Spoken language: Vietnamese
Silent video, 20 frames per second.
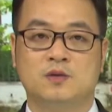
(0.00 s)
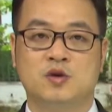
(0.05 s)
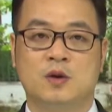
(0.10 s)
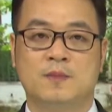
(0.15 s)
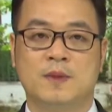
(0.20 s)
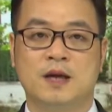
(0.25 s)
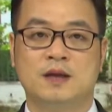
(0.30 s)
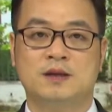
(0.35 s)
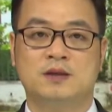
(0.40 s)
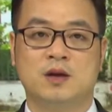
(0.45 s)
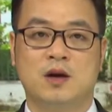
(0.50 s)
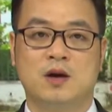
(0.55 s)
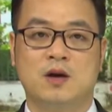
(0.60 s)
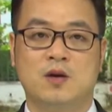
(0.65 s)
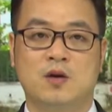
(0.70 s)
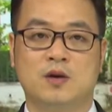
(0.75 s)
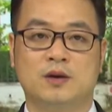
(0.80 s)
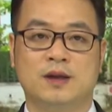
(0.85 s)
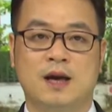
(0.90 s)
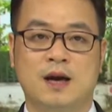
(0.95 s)
Chuẩn bị cho
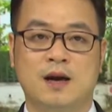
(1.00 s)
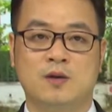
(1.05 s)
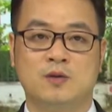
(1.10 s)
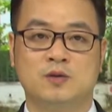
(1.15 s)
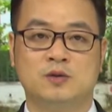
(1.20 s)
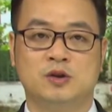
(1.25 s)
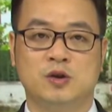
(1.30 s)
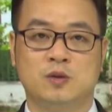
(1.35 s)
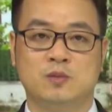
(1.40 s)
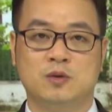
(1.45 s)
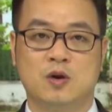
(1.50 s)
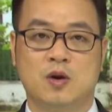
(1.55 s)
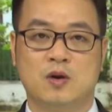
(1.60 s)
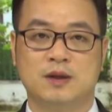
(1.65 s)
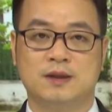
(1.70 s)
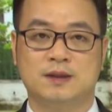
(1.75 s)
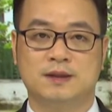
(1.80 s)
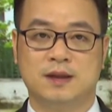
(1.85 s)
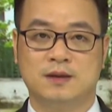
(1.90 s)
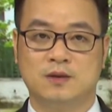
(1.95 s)
hội thao Trung
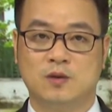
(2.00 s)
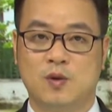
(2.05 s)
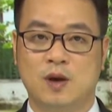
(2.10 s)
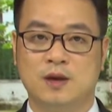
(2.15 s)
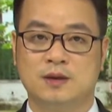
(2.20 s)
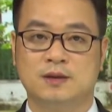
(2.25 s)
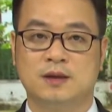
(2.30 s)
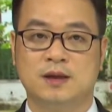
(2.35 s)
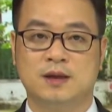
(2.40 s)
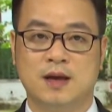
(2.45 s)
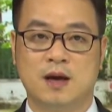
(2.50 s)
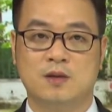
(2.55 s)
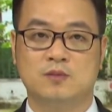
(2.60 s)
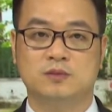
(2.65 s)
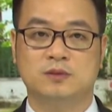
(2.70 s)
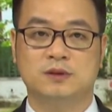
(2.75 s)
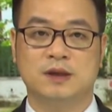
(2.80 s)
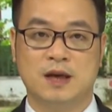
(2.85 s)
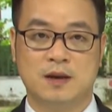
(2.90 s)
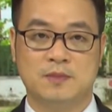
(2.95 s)
đội Dân quân Cơ
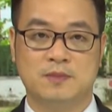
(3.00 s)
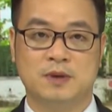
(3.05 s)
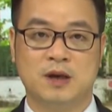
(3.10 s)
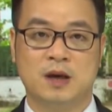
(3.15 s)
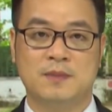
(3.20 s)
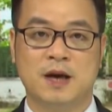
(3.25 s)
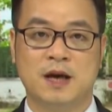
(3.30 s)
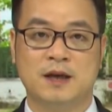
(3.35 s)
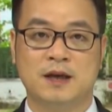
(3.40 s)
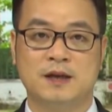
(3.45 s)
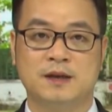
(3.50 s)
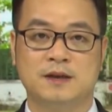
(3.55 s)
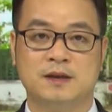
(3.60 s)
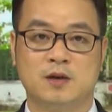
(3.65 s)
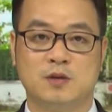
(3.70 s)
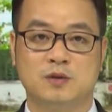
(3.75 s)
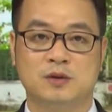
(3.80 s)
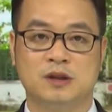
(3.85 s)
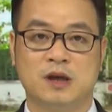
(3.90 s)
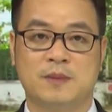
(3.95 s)
động điểm năm
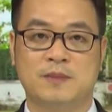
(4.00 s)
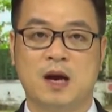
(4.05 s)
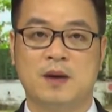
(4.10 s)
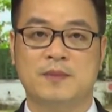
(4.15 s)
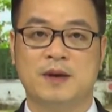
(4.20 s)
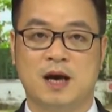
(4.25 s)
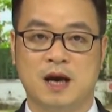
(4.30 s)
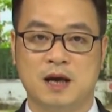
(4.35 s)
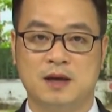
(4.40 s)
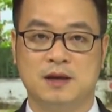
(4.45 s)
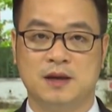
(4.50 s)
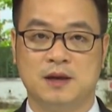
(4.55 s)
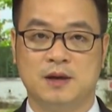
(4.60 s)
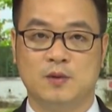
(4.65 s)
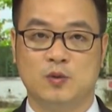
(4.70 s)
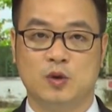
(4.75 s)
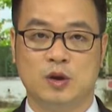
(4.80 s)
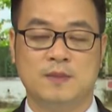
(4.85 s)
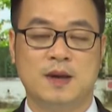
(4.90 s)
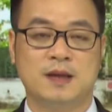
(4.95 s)
2022,
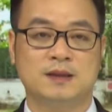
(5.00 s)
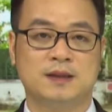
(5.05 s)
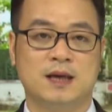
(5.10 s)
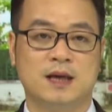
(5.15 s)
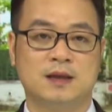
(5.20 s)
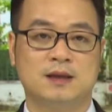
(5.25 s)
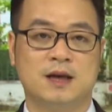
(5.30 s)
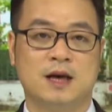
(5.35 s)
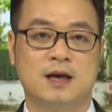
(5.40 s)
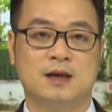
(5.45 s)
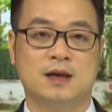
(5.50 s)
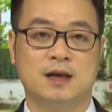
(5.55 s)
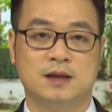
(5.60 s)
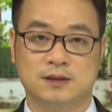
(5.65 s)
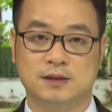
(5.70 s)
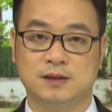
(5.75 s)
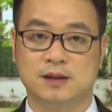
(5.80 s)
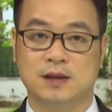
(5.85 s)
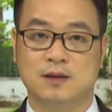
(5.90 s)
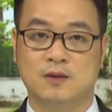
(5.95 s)
huyện Bát Sát đang
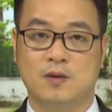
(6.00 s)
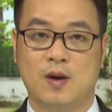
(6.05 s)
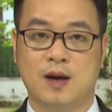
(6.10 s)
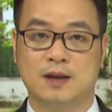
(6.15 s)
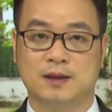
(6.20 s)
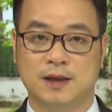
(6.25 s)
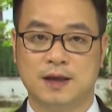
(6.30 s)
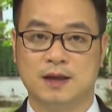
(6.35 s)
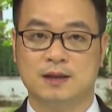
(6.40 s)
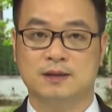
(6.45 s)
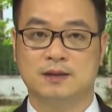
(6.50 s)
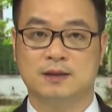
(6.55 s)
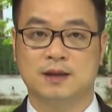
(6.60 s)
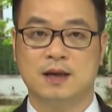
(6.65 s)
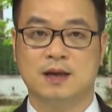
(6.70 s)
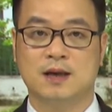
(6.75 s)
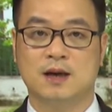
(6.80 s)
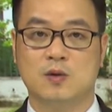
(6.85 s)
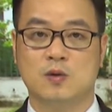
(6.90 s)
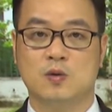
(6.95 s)
khẩn trương hoàn thiện
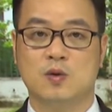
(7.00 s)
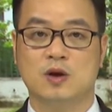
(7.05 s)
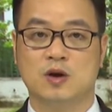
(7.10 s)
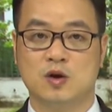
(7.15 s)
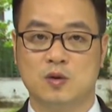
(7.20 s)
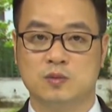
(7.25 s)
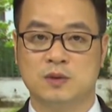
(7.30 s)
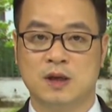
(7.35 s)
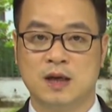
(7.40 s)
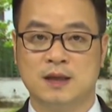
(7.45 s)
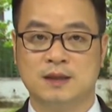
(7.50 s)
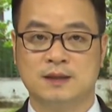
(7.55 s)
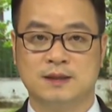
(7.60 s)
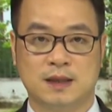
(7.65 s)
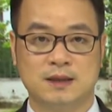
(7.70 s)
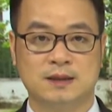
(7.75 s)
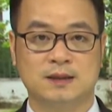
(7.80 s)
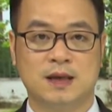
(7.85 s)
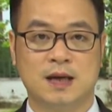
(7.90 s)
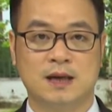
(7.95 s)
các khâu cuối cùng,
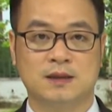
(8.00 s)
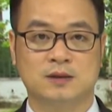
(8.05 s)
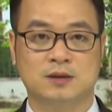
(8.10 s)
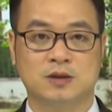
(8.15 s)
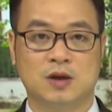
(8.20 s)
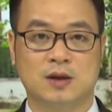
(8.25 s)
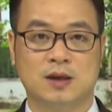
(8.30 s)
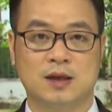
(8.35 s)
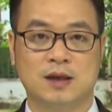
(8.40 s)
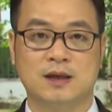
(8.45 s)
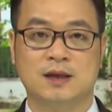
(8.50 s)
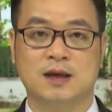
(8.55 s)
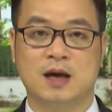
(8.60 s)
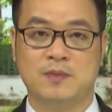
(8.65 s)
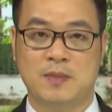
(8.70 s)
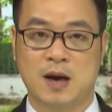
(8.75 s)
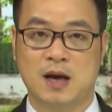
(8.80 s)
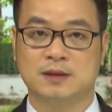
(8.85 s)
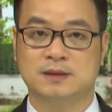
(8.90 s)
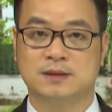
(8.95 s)
sẵn sàng cho lễ khai
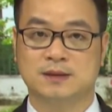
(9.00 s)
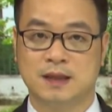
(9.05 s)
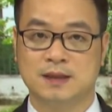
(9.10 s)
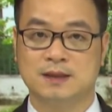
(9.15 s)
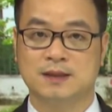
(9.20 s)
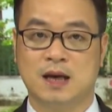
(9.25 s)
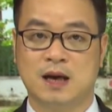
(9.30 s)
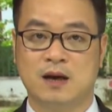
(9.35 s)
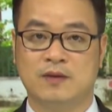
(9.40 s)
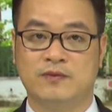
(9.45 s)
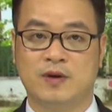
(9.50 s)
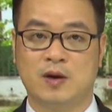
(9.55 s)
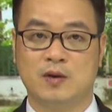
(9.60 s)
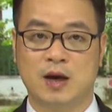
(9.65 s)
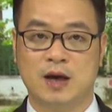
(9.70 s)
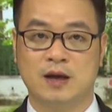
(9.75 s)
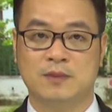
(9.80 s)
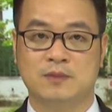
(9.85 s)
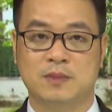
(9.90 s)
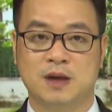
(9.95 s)
mạc diễn ra vào
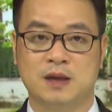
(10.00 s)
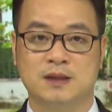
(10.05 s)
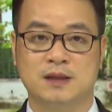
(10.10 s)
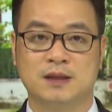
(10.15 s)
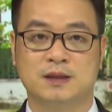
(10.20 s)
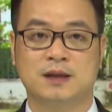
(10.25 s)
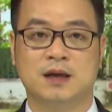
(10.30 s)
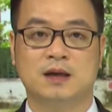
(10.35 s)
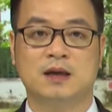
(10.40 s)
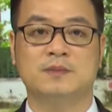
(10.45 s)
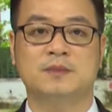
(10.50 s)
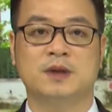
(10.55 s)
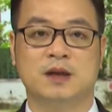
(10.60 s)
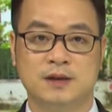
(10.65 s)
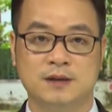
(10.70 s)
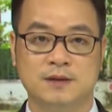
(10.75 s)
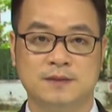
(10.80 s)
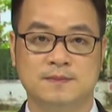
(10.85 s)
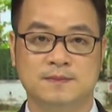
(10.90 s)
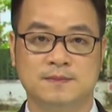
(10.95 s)
ngày 19 tháng 5 tới.